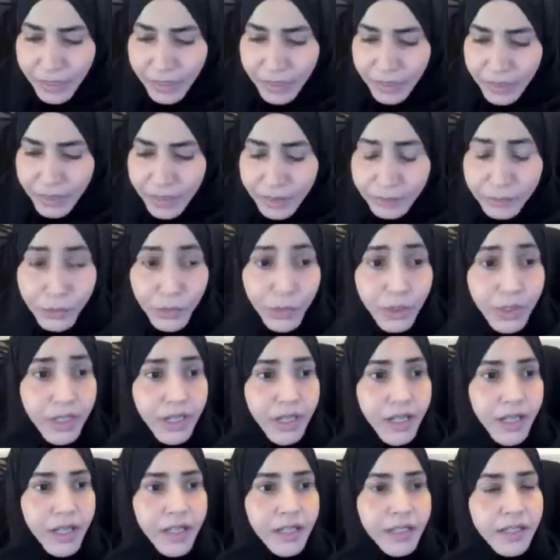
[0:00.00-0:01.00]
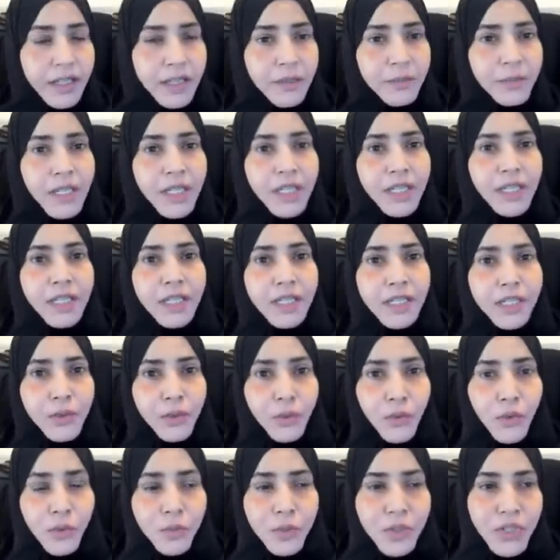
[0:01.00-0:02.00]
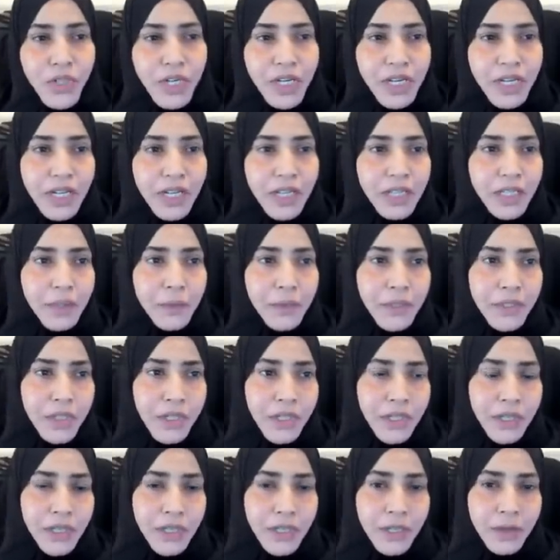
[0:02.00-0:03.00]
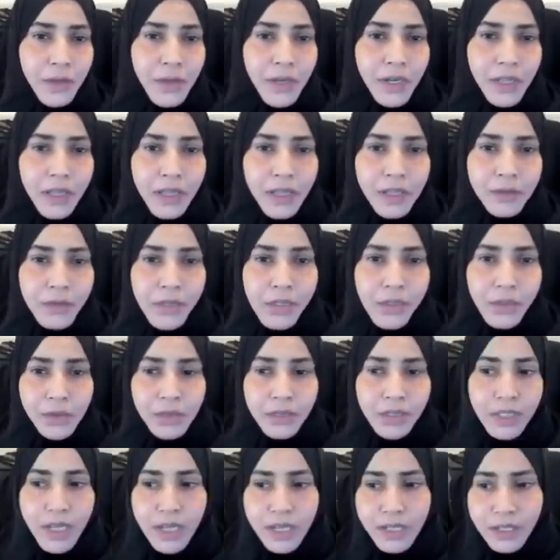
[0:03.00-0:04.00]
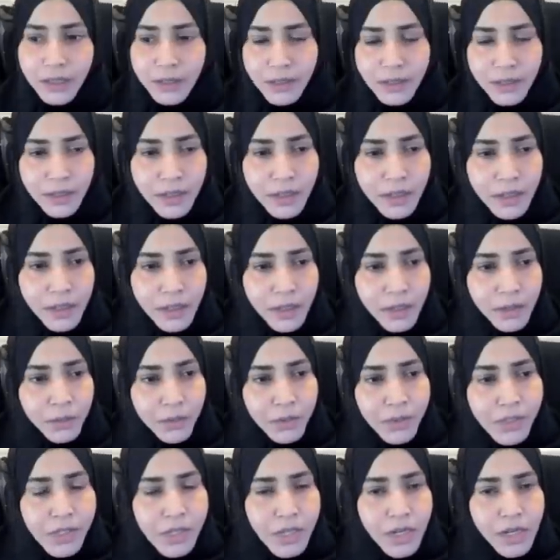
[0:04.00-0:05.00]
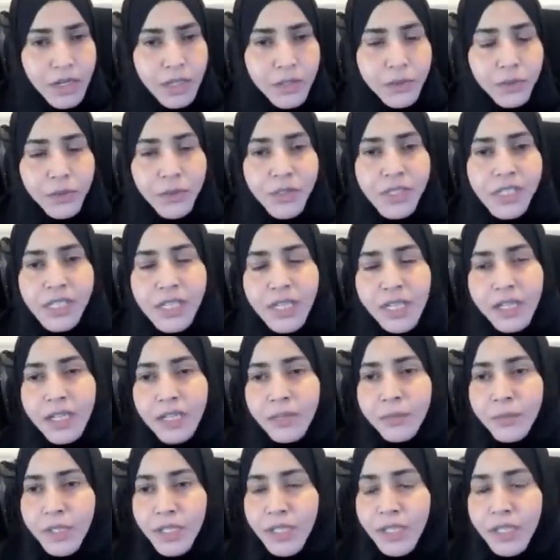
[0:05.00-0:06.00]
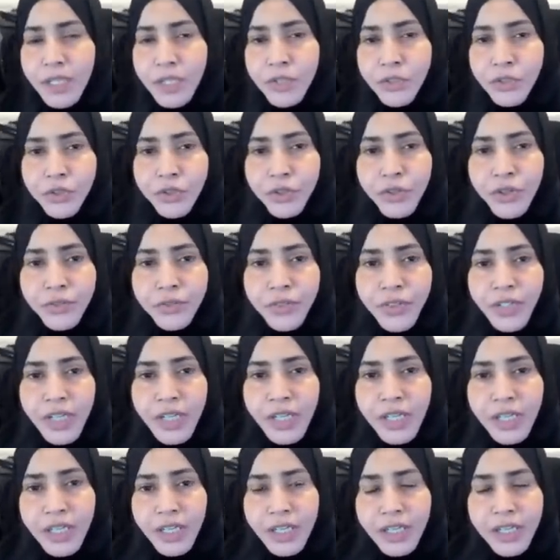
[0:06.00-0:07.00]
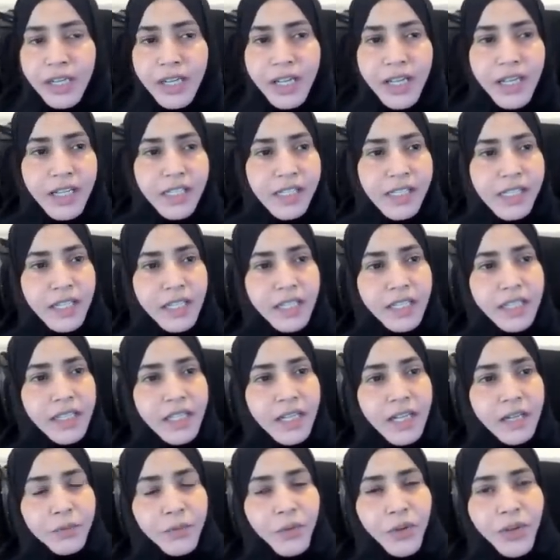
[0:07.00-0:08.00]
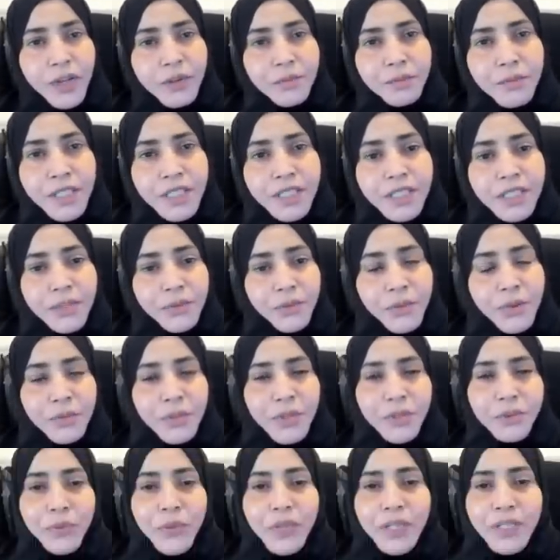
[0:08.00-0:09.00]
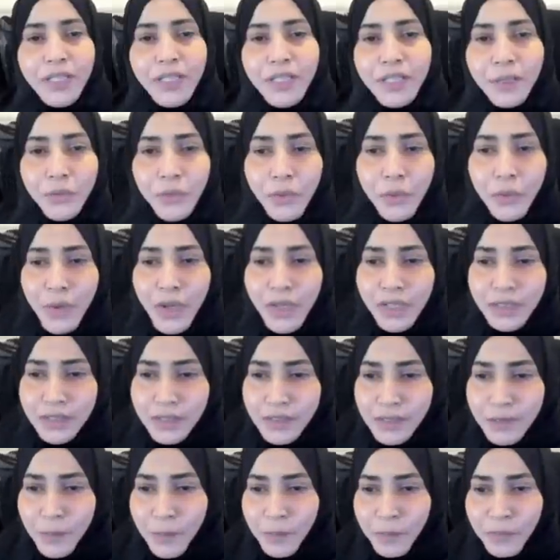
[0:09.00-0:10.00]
الحمد لله كما يليق بجلال وجهه وعظيم سلطانه والصلاة والسلام على أشرف خلق الله سيدنا محمد ومن والاه وبعد